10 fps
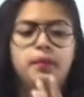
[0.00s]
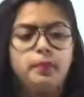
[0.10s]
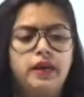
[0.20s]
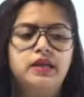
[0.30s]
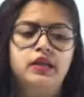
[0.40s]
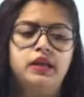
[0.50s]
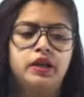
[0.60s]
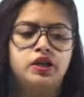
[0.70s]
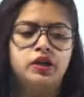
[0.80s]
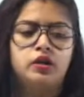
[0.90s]

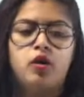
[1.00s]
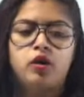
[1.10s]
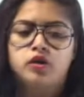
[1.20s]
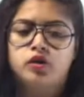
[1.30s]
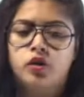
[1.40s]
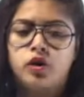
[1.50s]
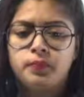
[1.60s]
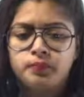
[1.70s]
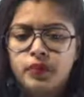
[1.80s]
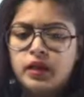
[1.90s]
प्रेजेंटेशन कॉल्ड्स योर
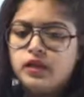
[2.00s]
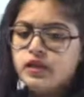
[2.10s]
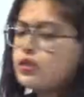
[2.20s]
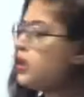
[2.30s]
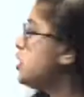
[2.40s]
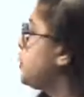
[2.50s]
रिसर्च